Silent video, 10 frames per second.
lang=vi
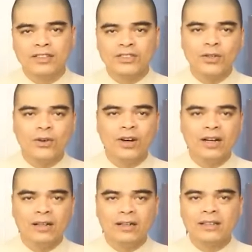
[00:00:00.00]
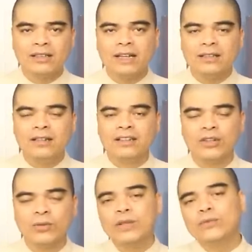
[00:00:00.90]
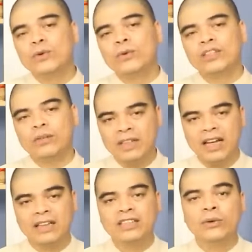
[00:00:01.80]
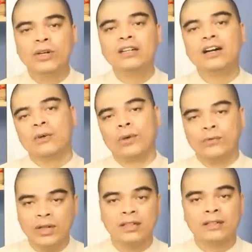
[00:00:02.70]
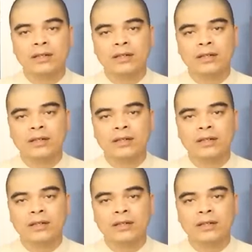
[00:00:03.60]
Do đó, người ta thường trồng cây phú quý trong nhà nhiều hơn ở ngoài vườn.